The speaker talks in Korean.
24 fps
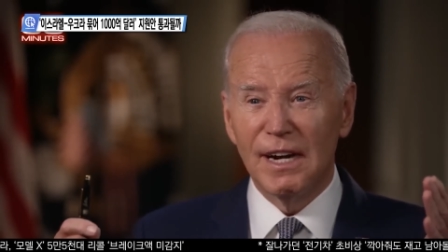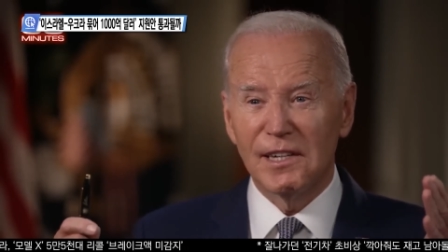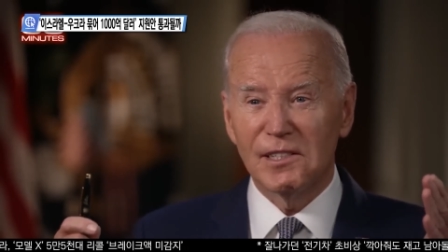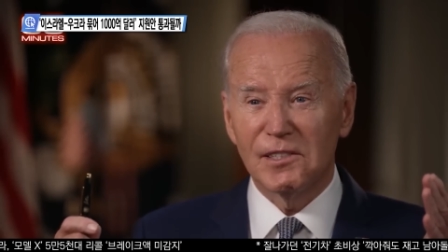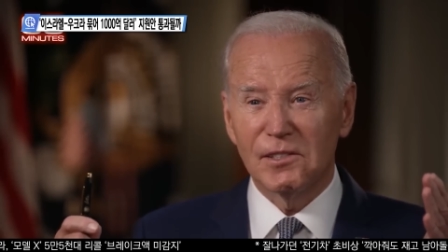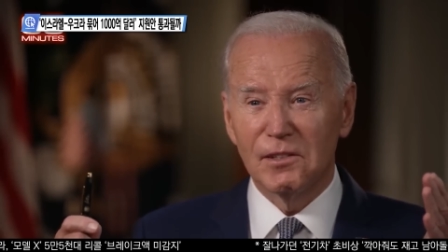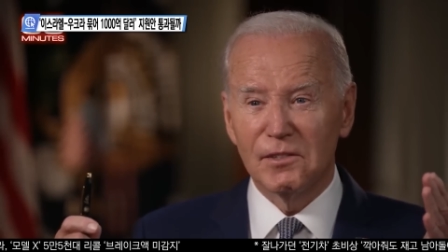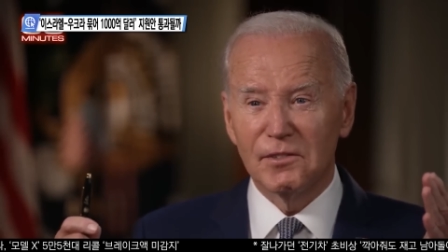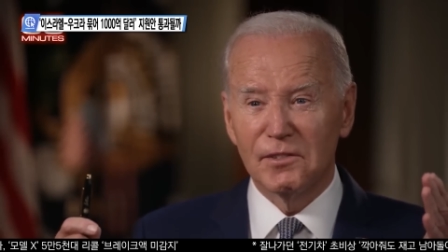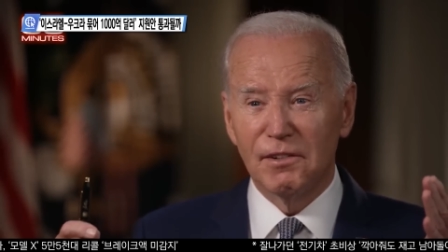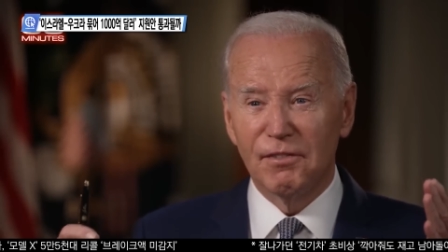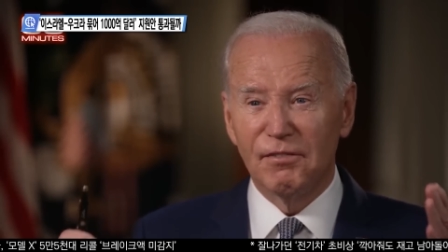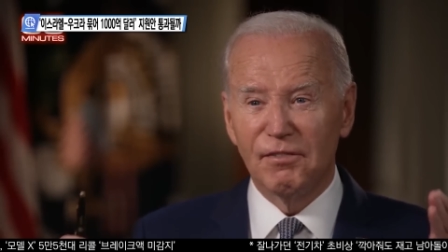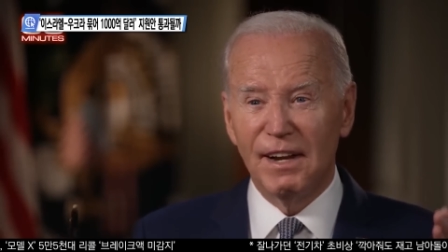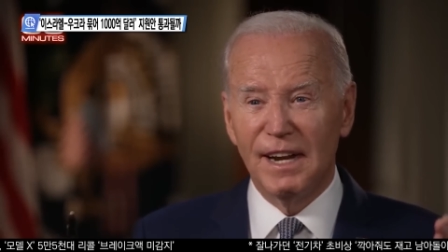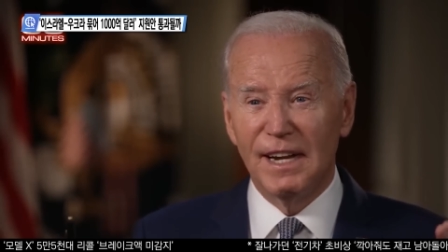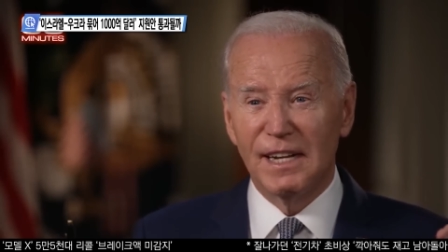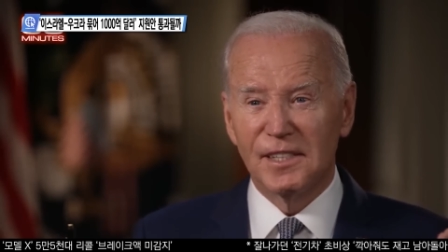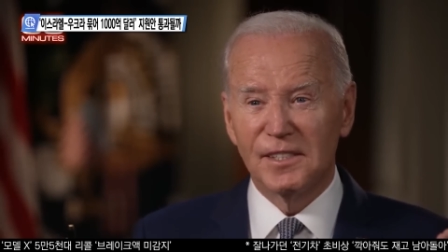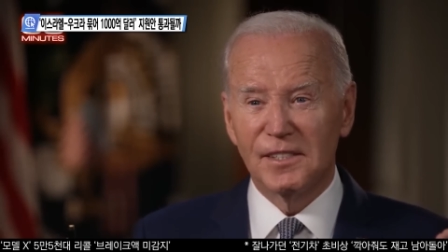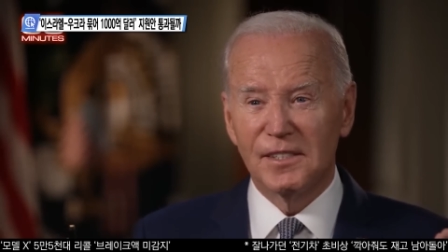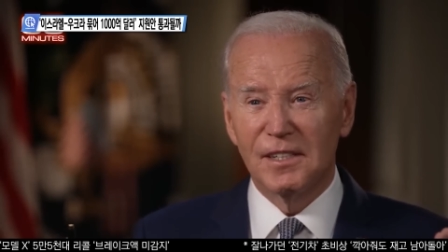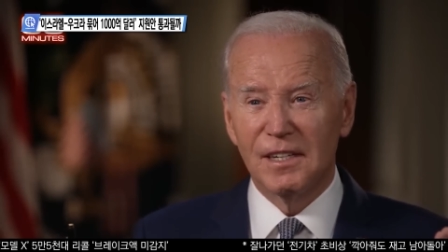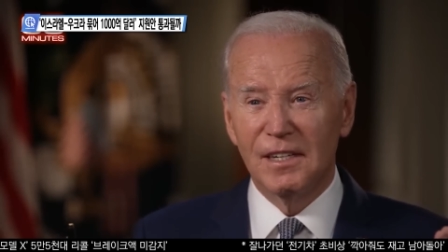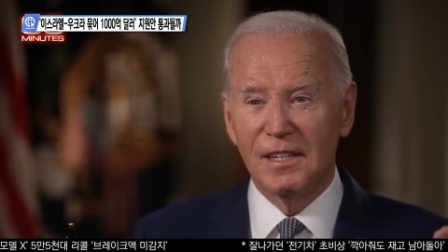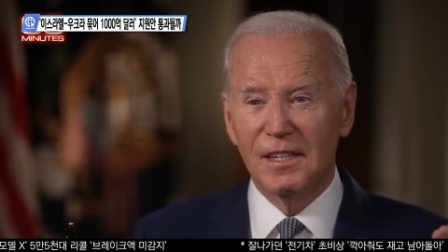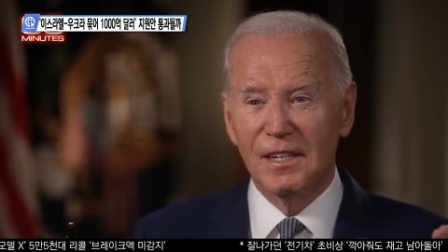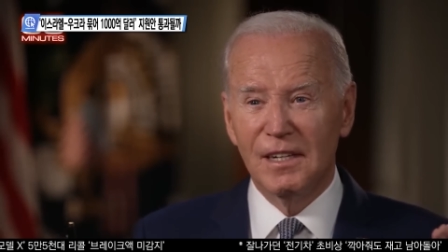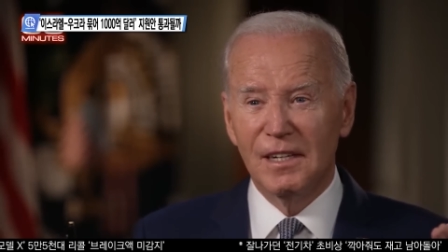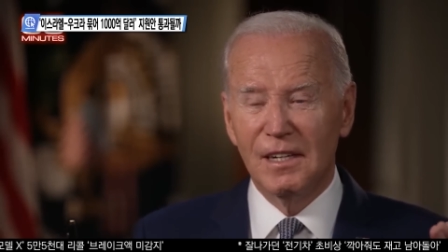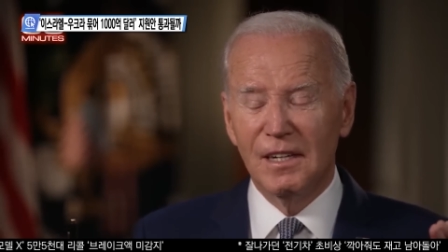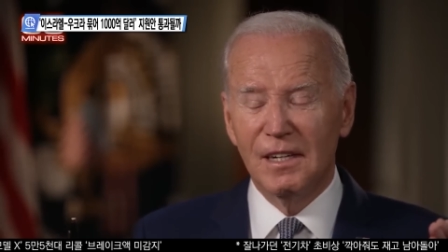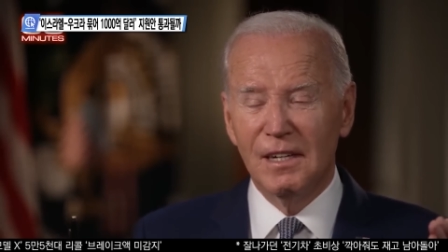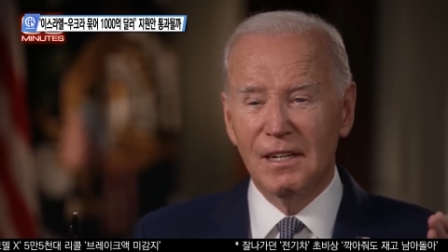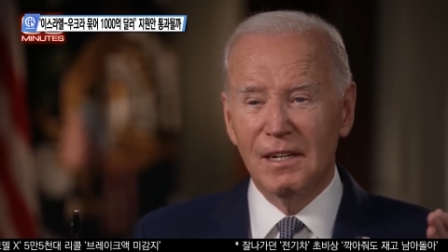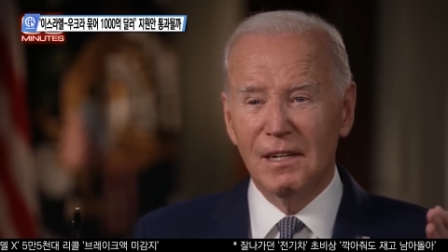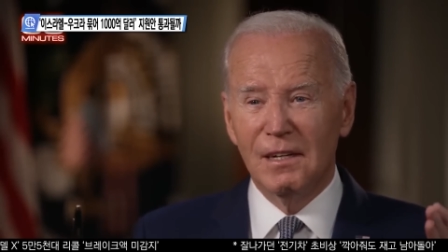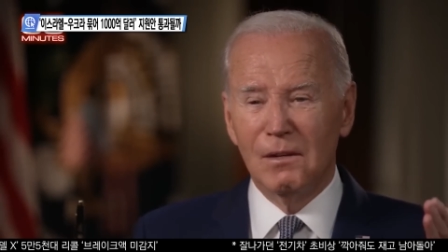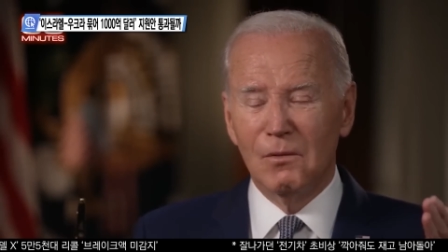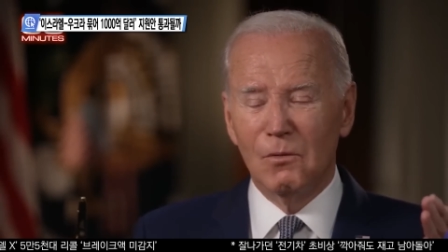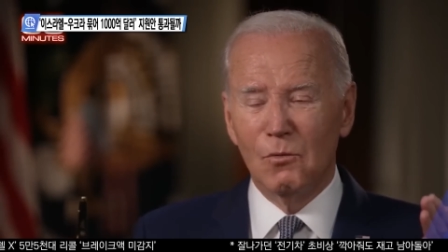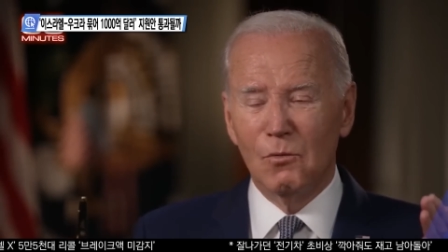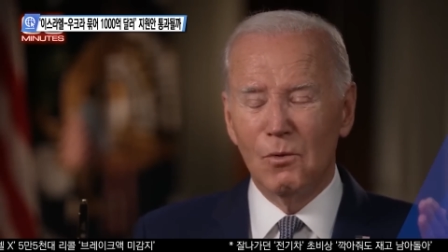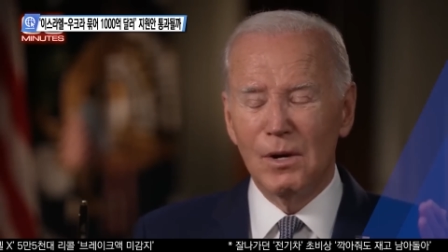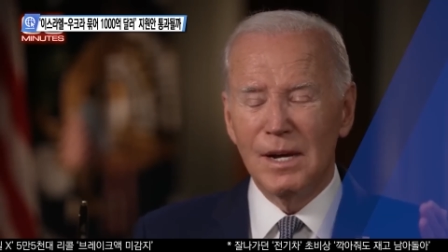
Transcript: 나오고 있습니다. 다만